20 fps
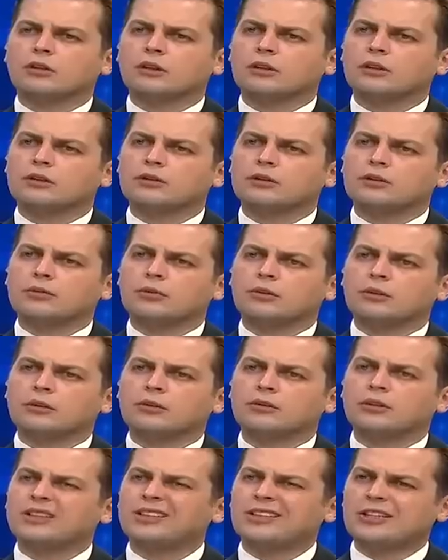dediniz değil mi?
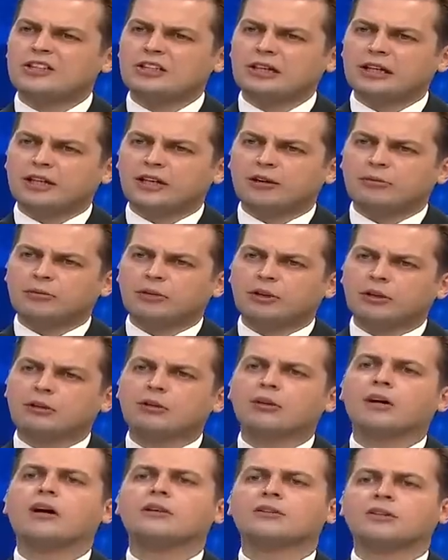Evet. Çetin İşlegen mi?
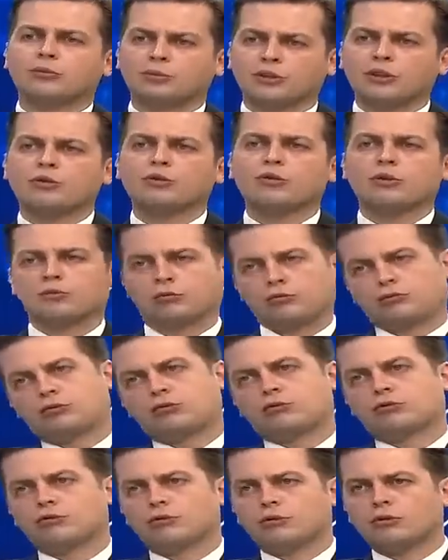Tabii. Ha, tabii tanıyorum.
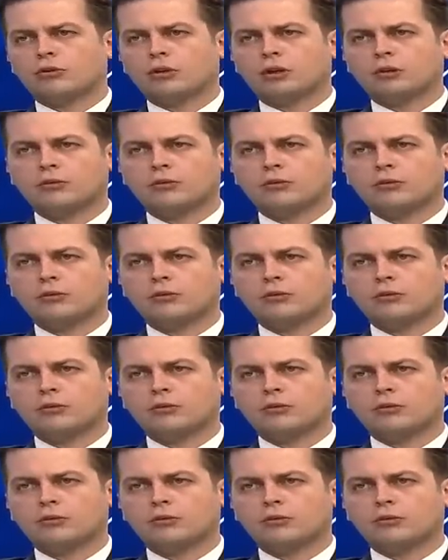Çok çok, çok